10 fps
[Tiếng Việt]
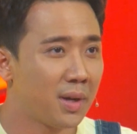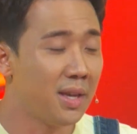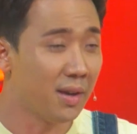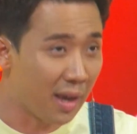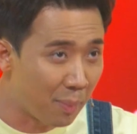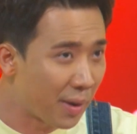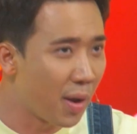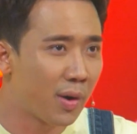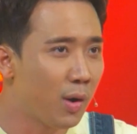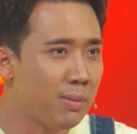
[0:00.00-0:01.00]
cái những gì bạn
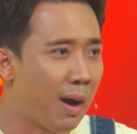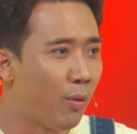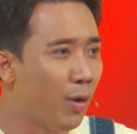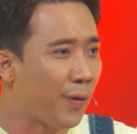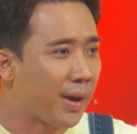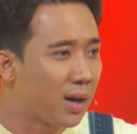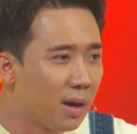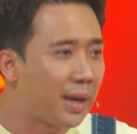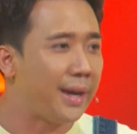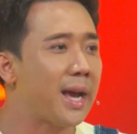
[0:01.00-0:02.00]
nêu ra lúc đầu nó phải
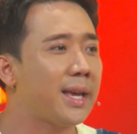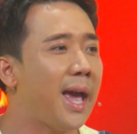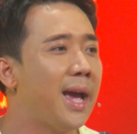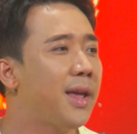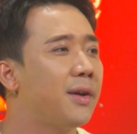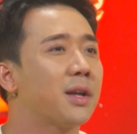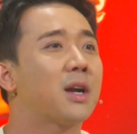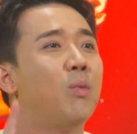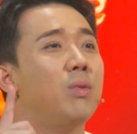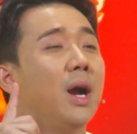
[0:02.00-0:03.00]
cực kỳ đắt giá để người ta
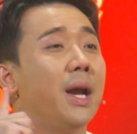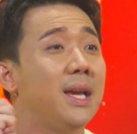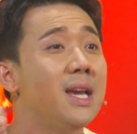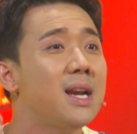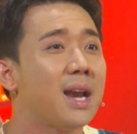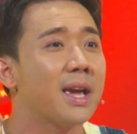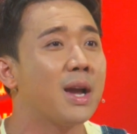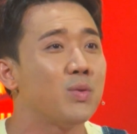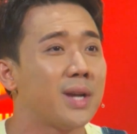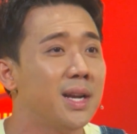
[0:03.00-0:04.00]
không nghĩ là cái
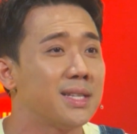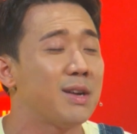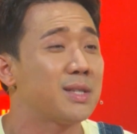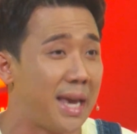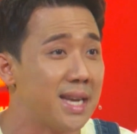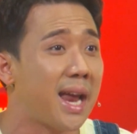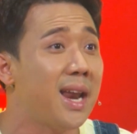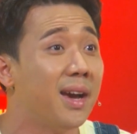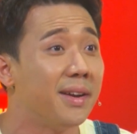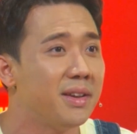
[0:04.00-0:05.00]
câu trả lời sao sẽ
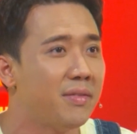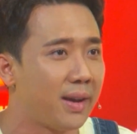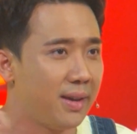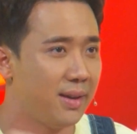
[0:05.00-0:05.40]
trả lời như vậy